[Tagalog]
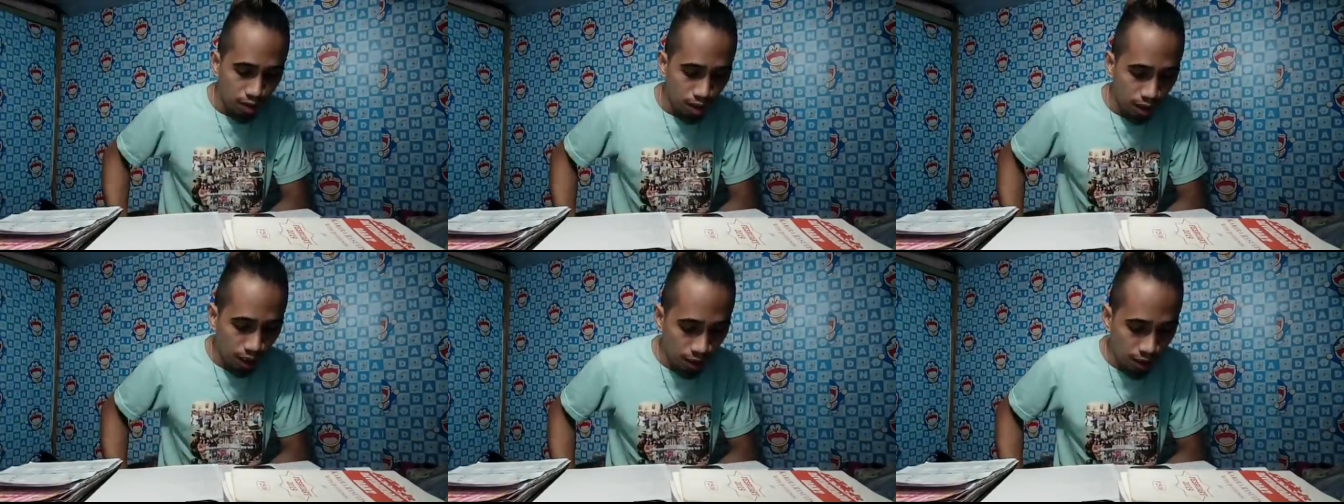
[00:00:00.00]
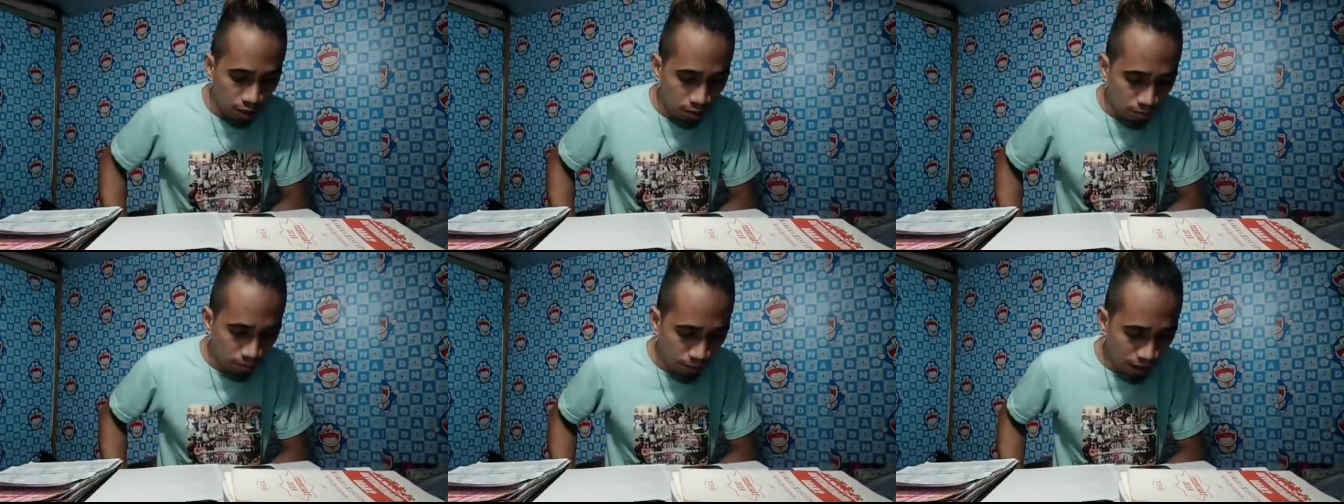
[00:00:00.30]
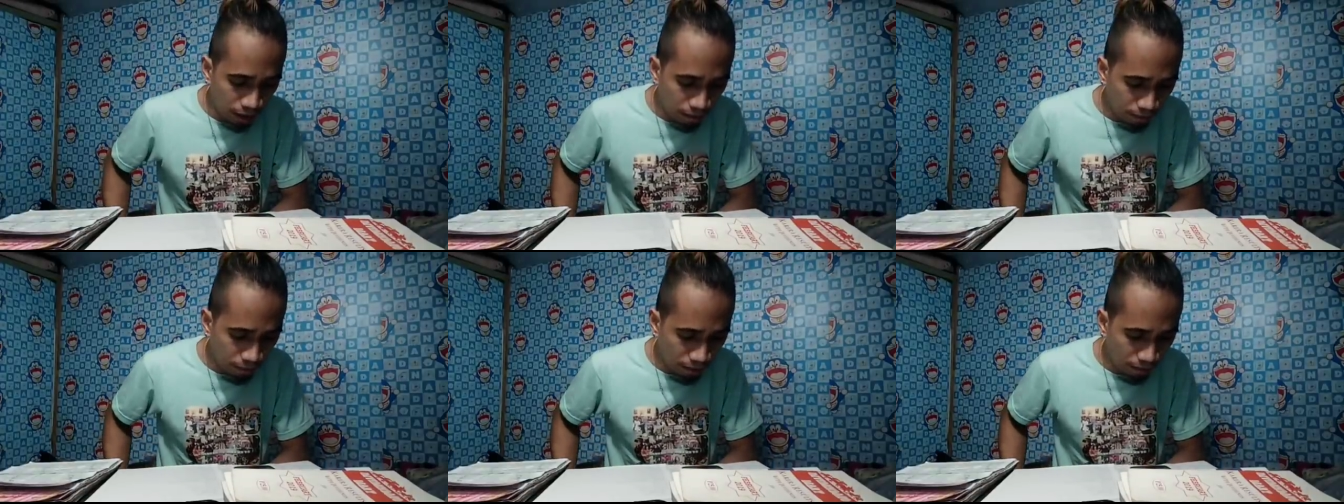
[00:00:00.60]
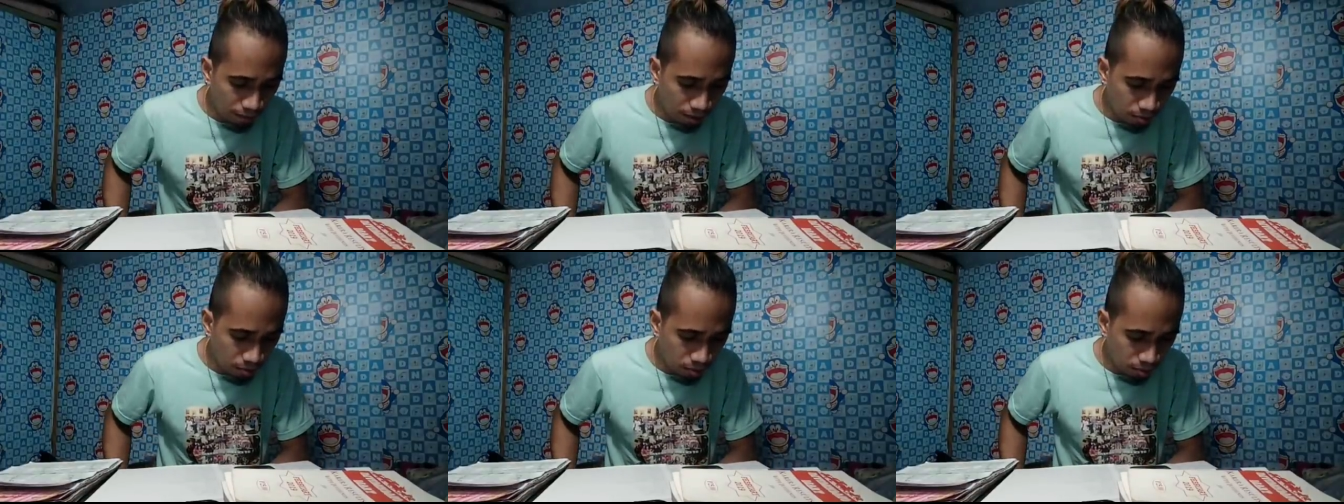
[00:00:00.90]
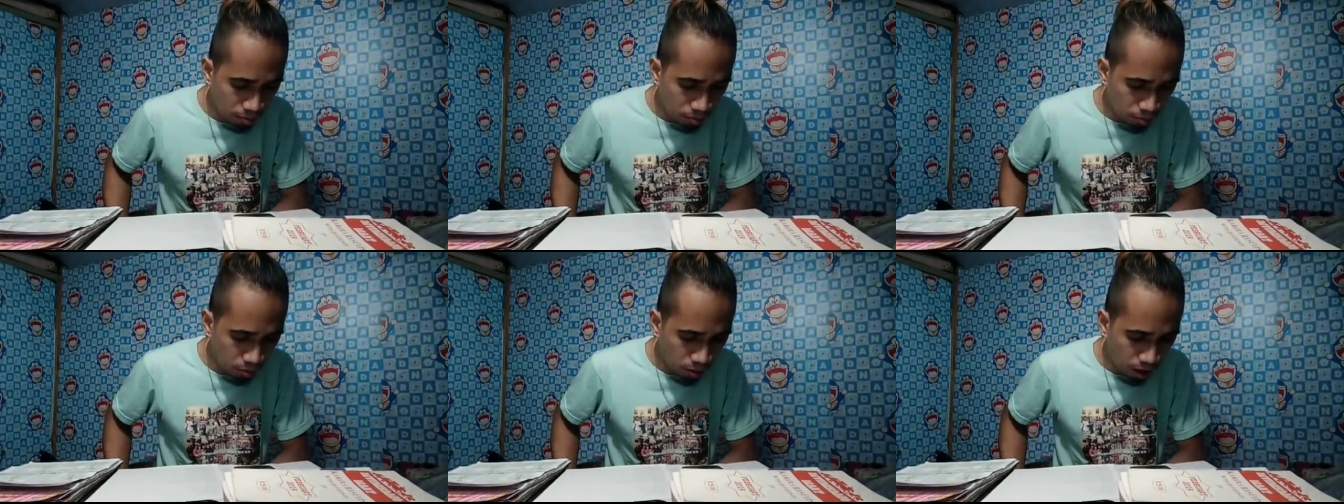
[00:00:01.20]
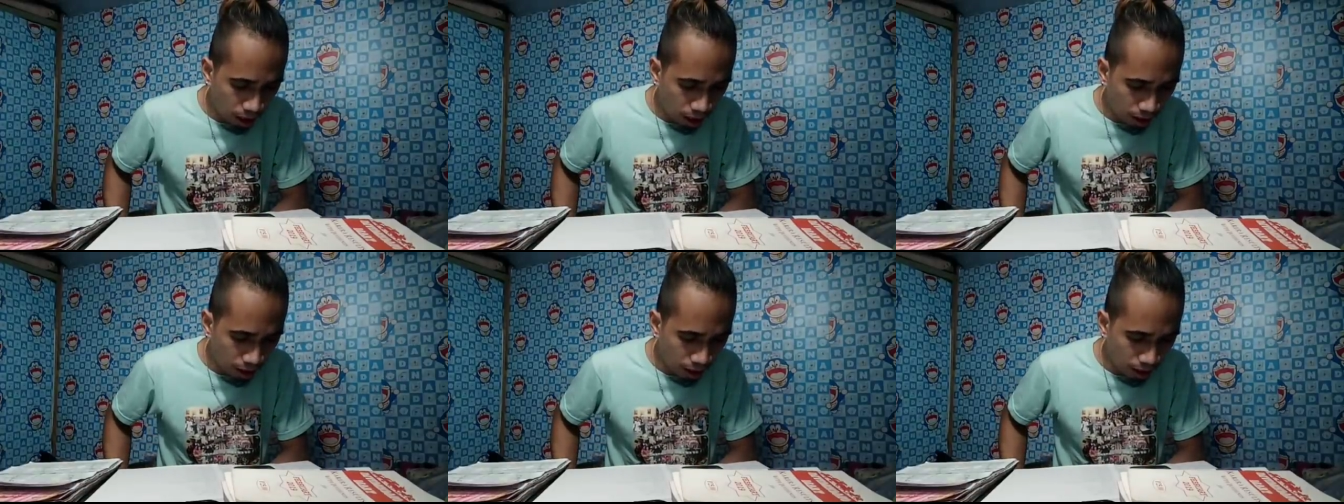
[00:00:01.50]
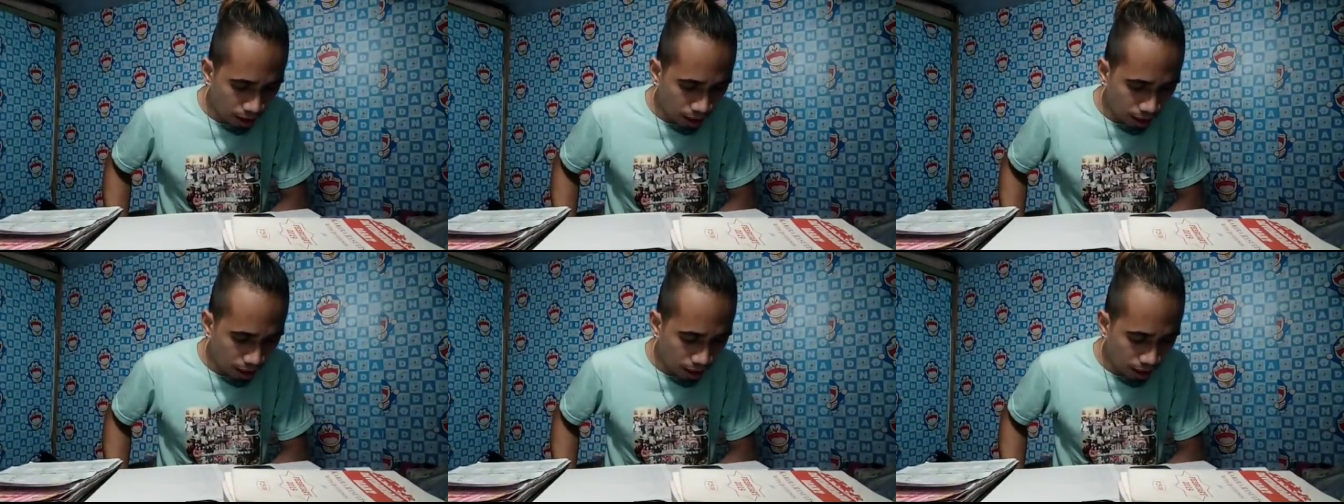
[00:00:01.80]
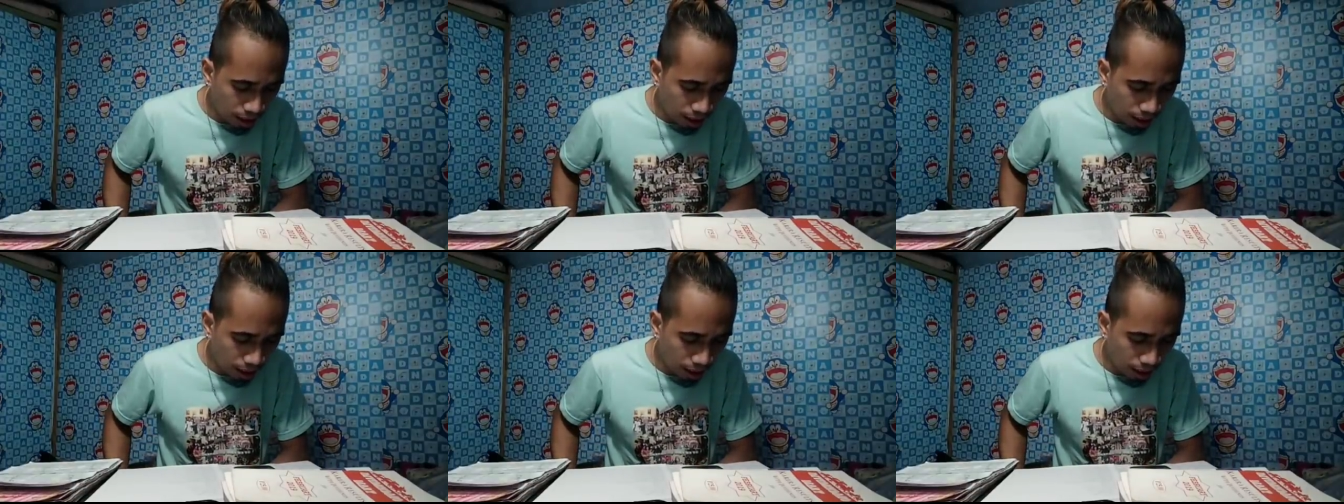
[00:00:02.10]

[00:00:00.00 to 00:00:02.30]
at yung peak 5 naman po natin ay ng